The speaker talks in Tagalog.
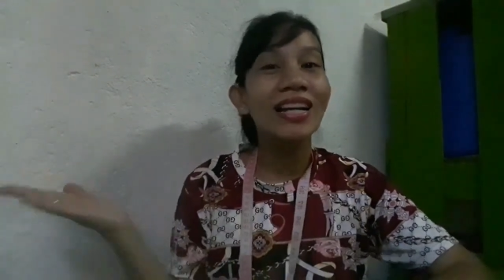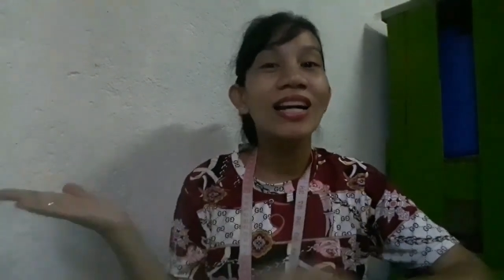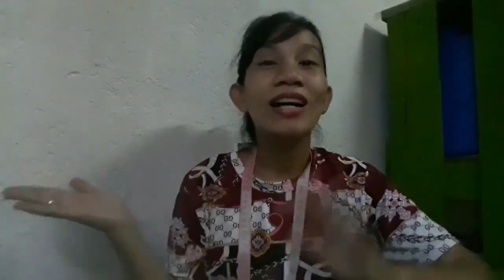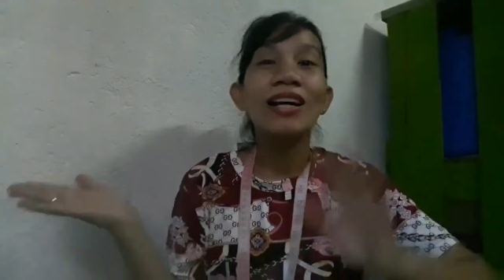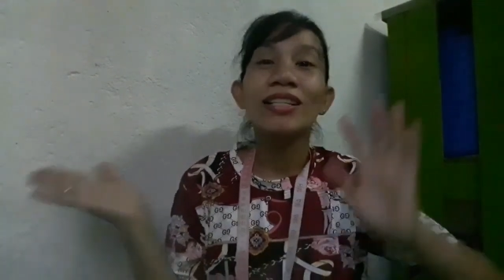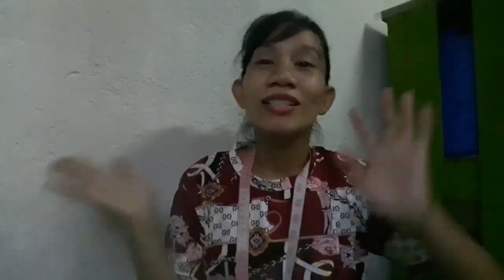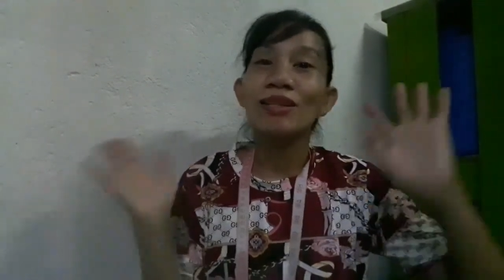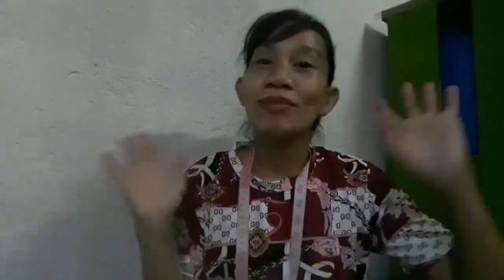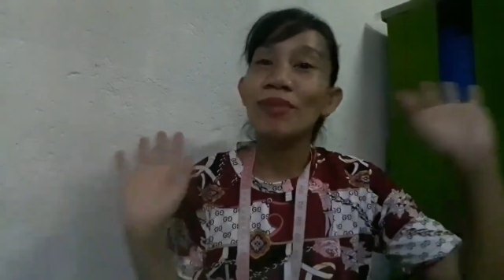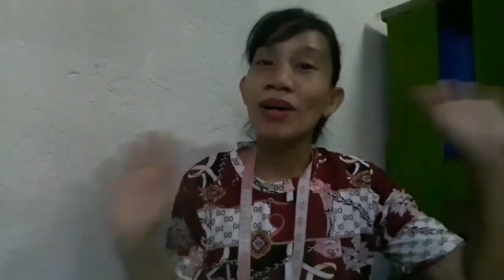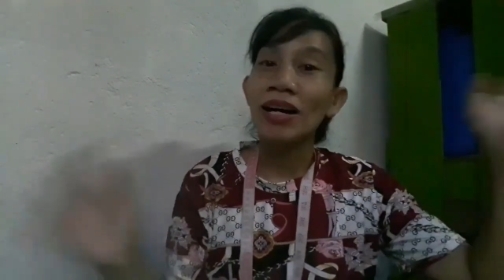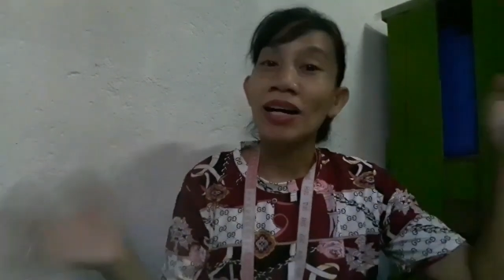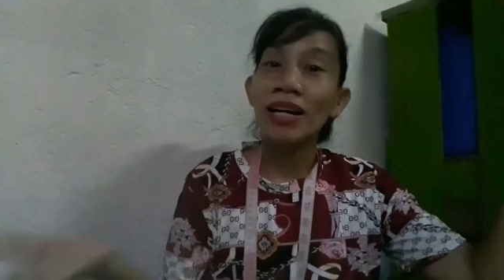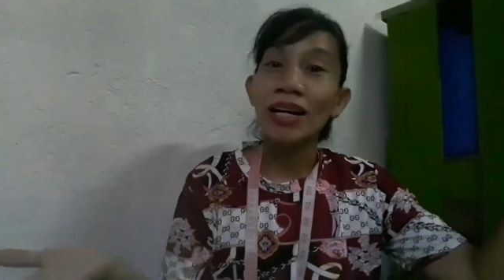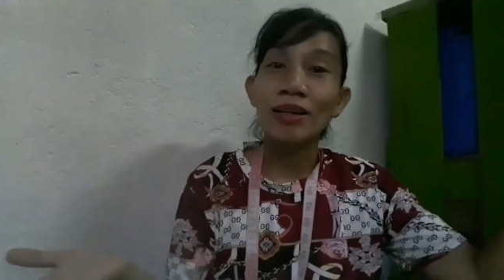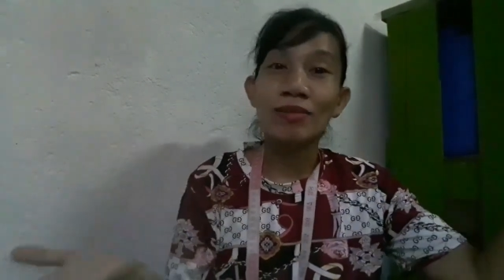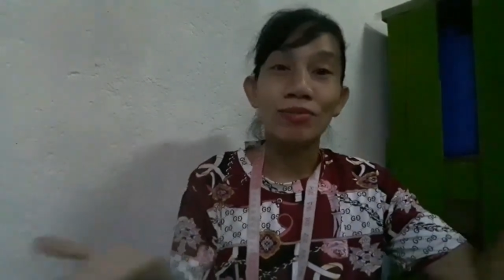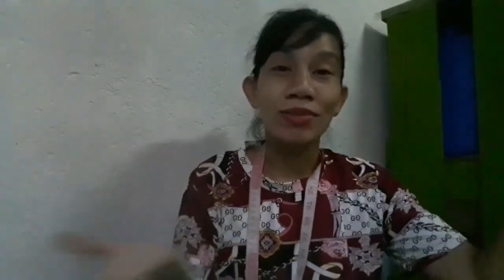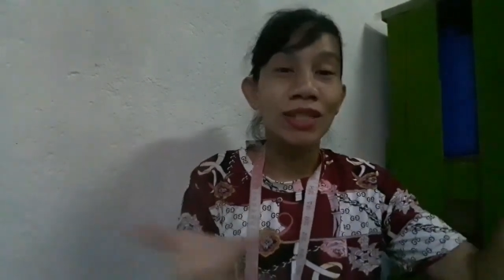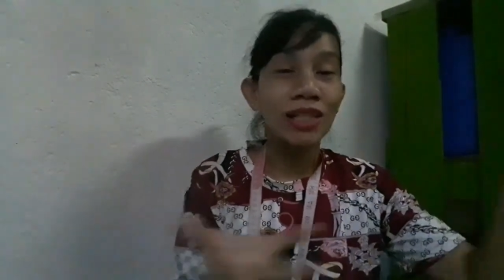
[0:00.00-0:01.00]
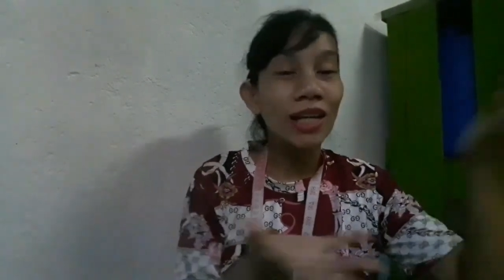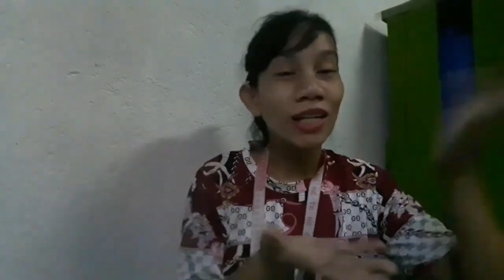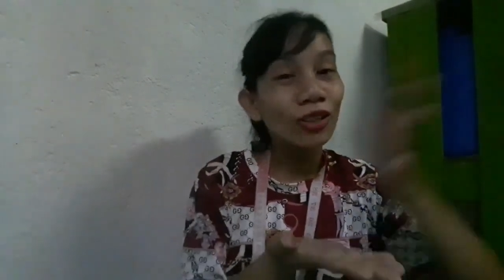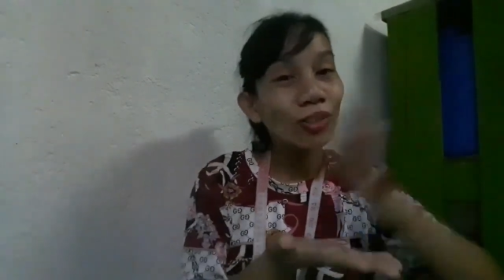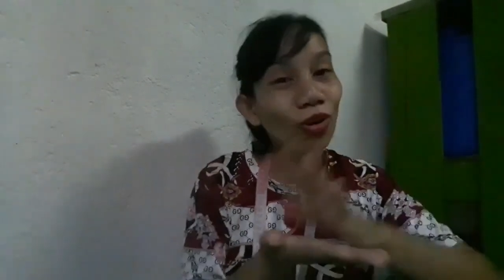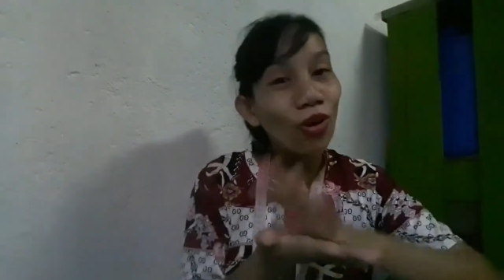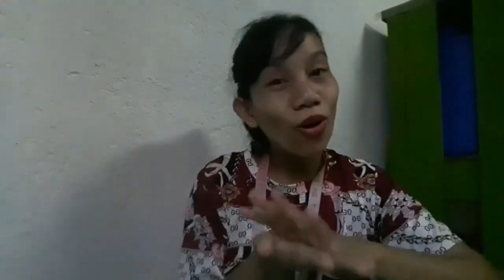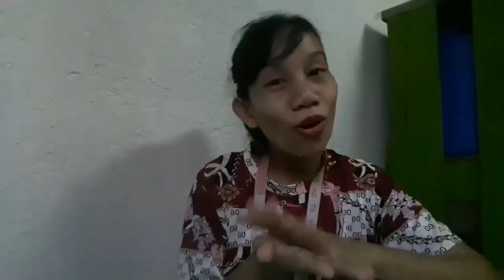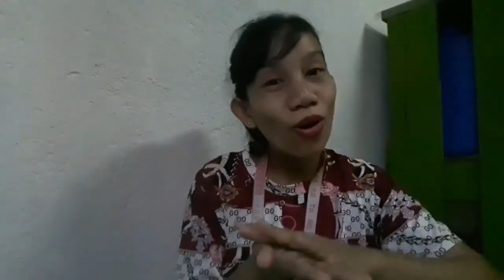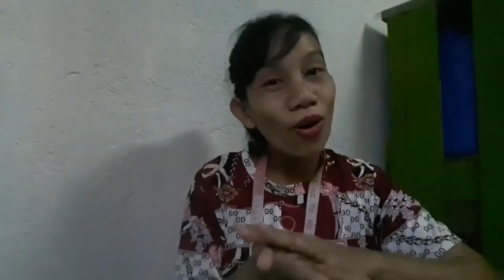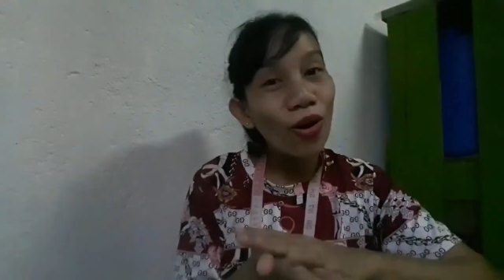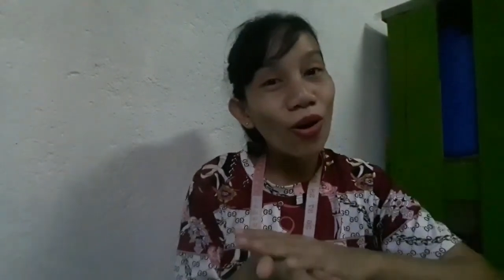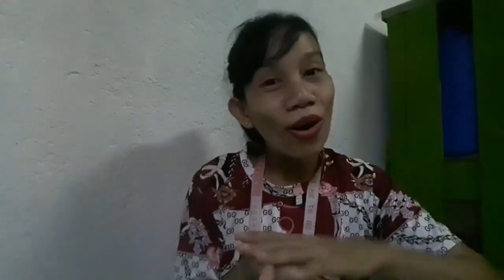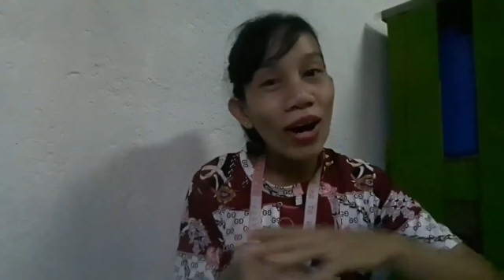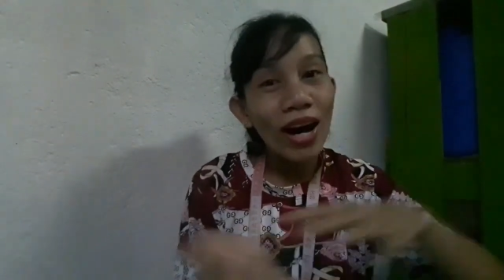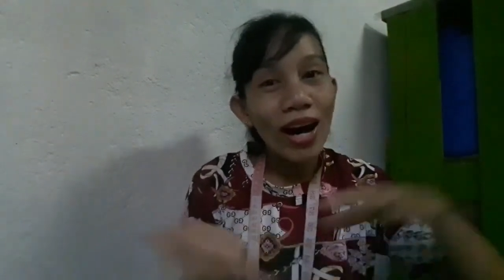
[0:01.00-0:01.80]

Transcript: sa mga kaibigan ko,